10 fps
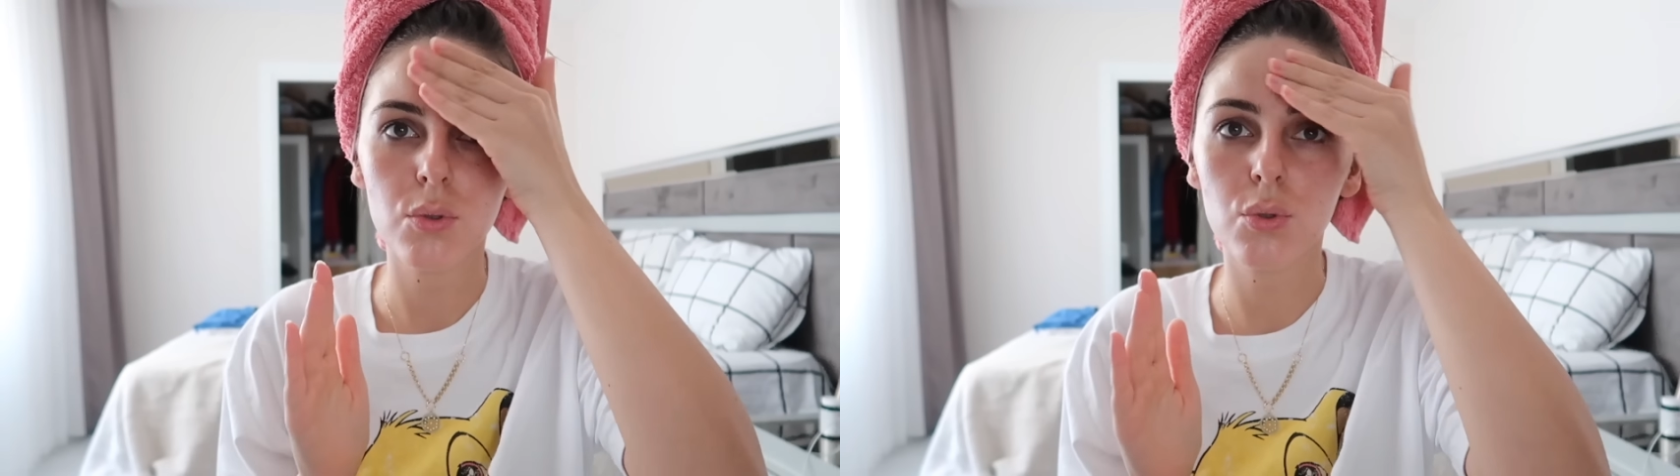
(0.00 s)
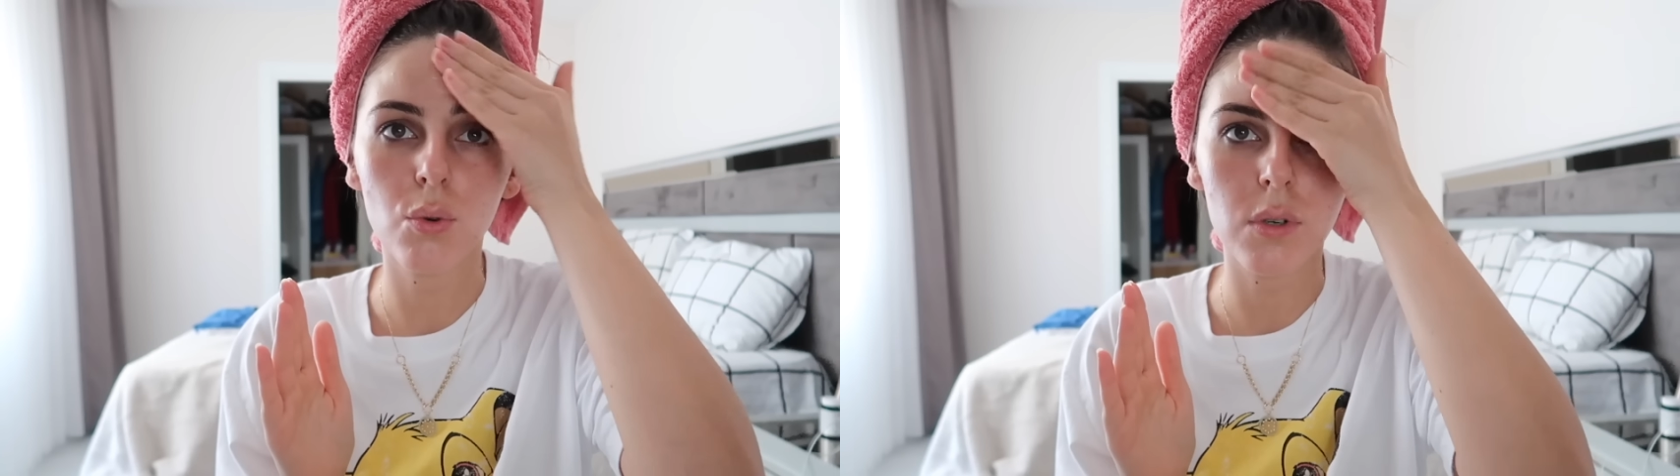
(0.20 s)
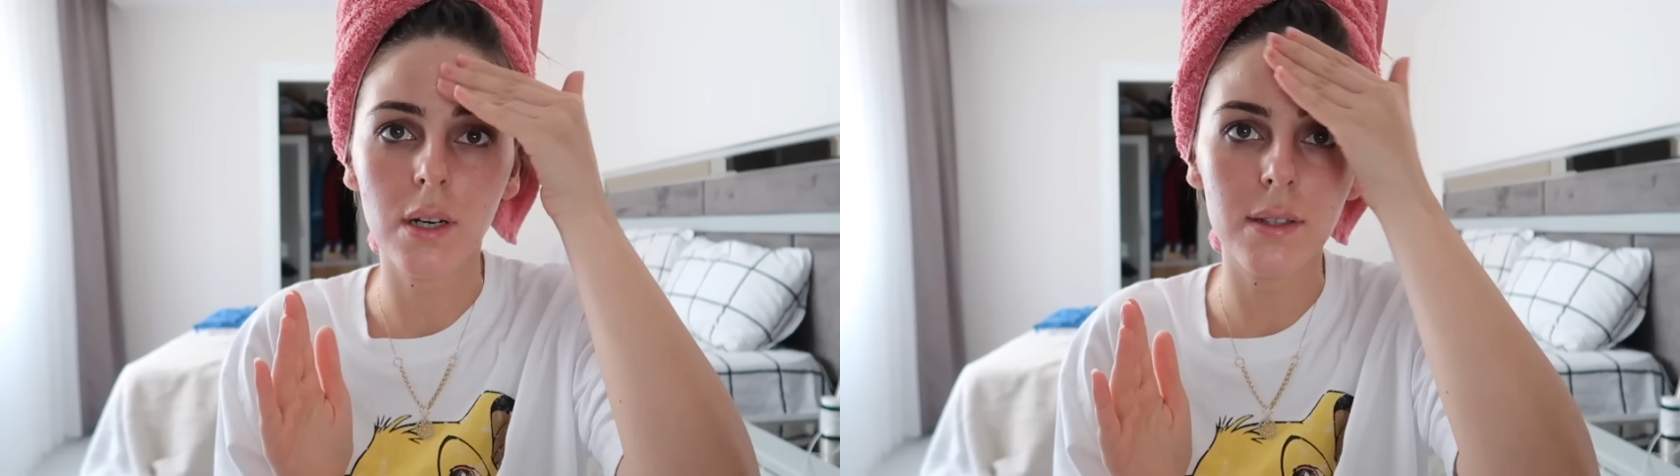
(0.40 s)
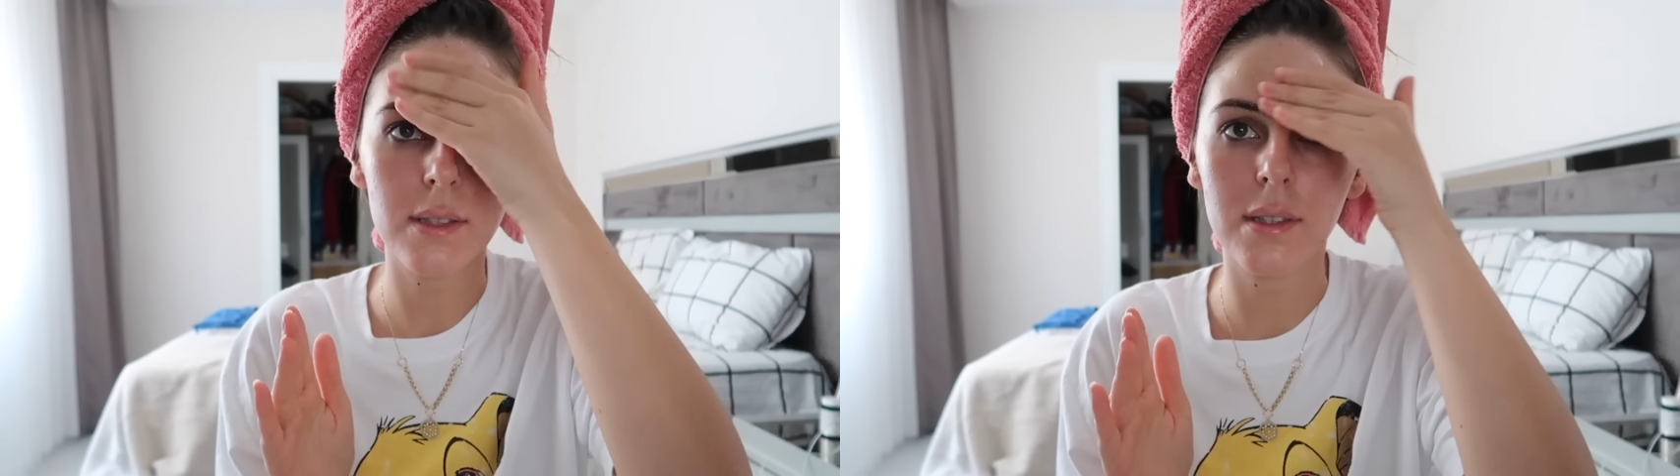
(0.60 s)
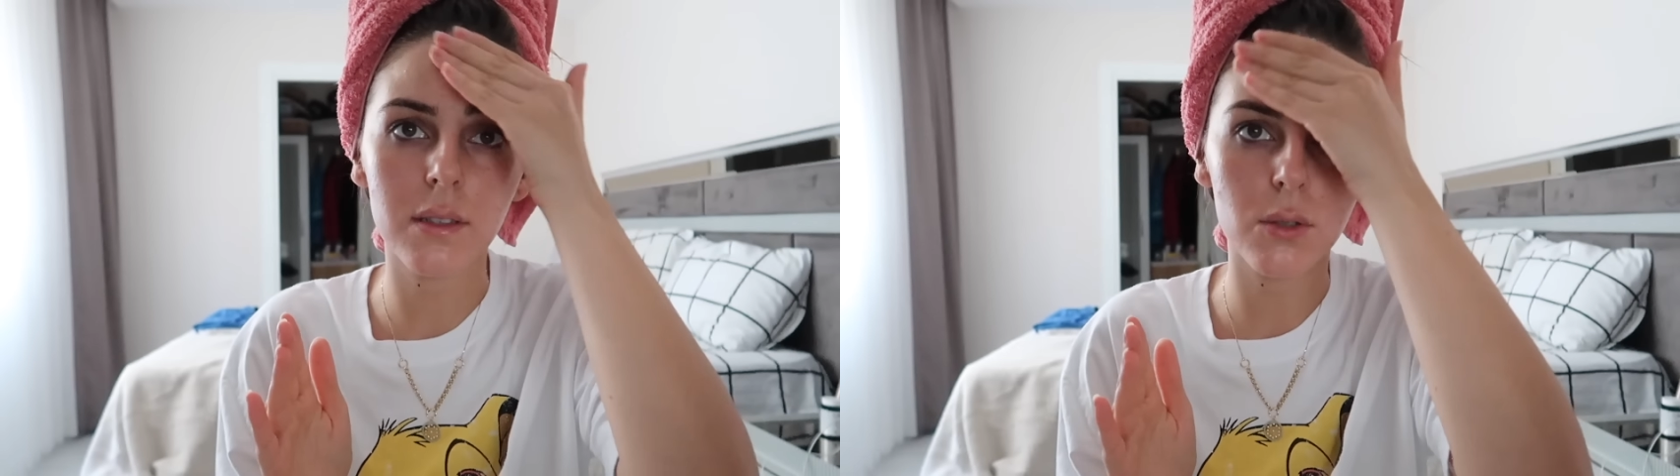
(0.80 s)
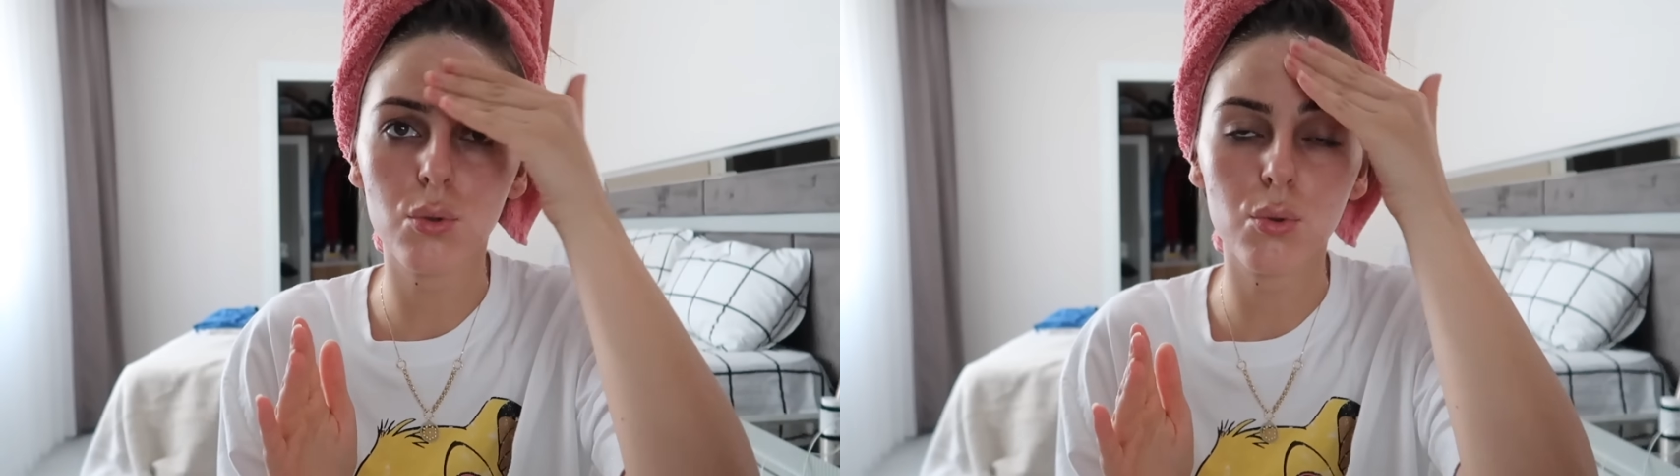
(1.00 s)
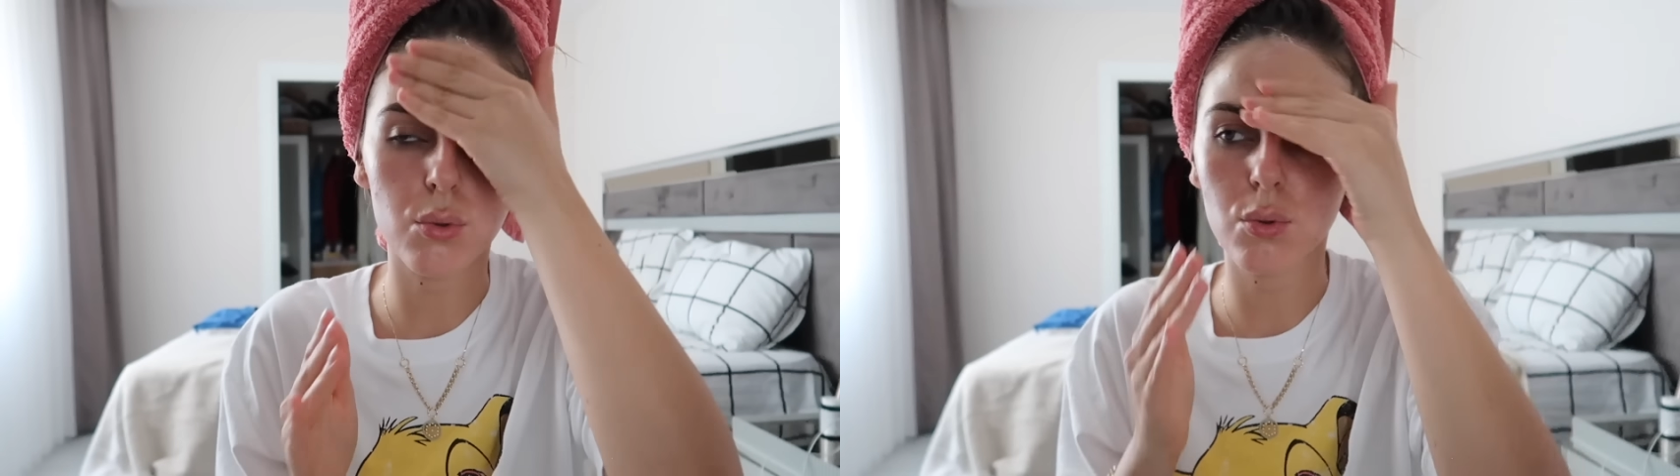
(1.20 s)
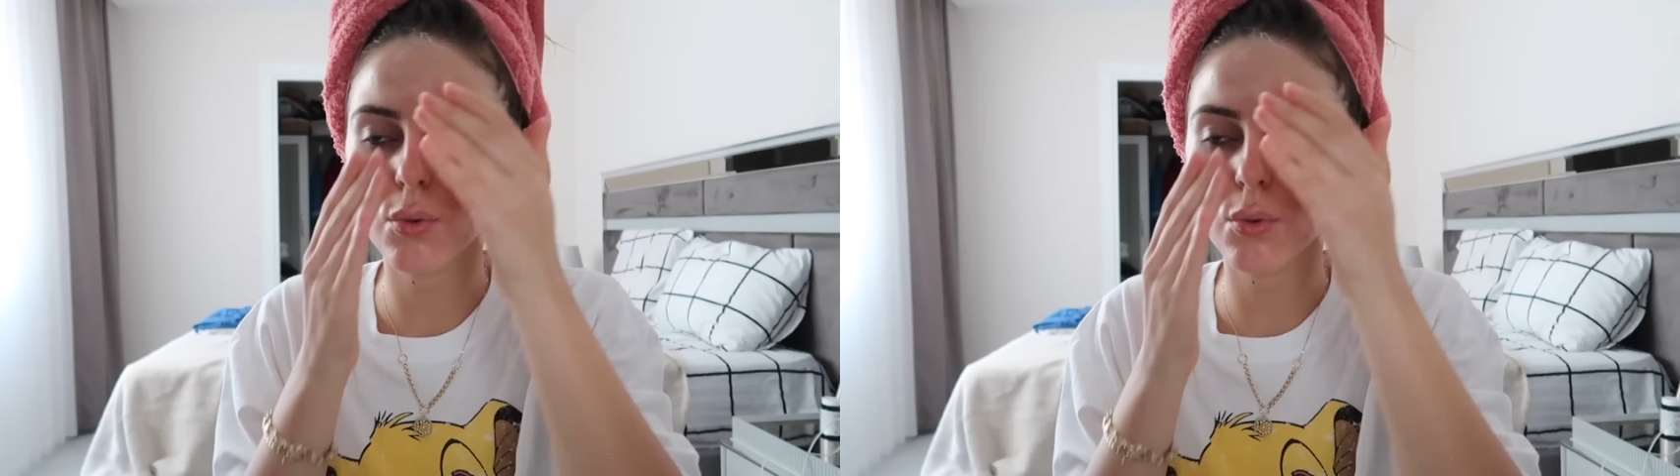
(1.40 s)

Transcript: Çok rahat yediriyorsunuz.